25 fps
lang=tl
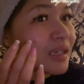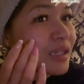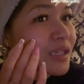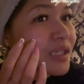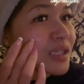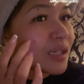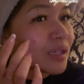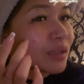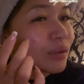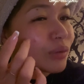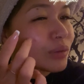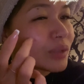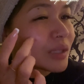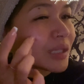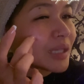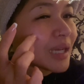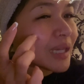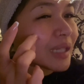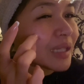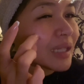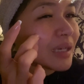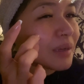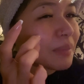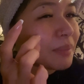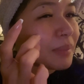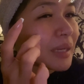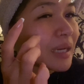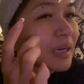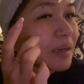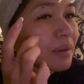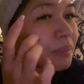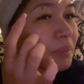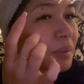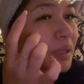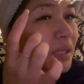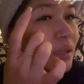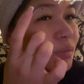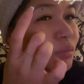na siya katulad dati na parang
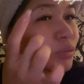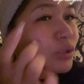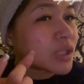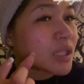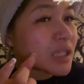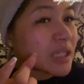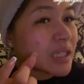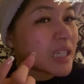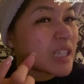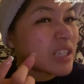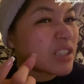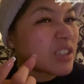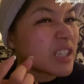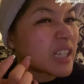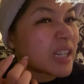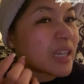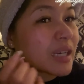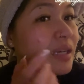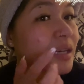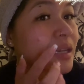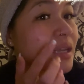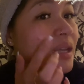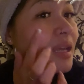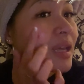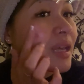pwede mo siyang ganunin.